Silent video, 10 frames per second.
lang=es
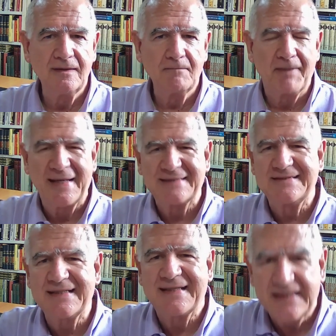¿Para
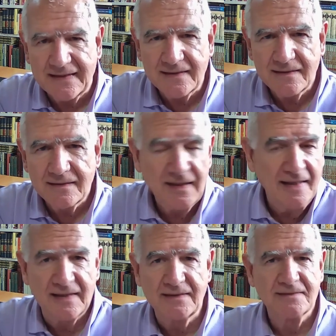hacer qué?
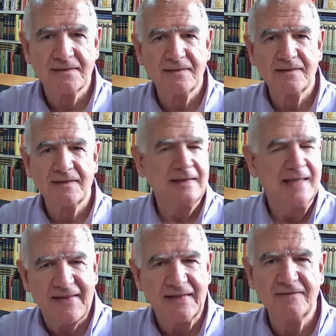Nada,
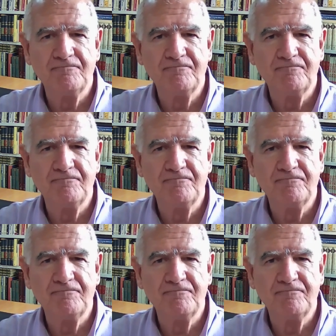nada.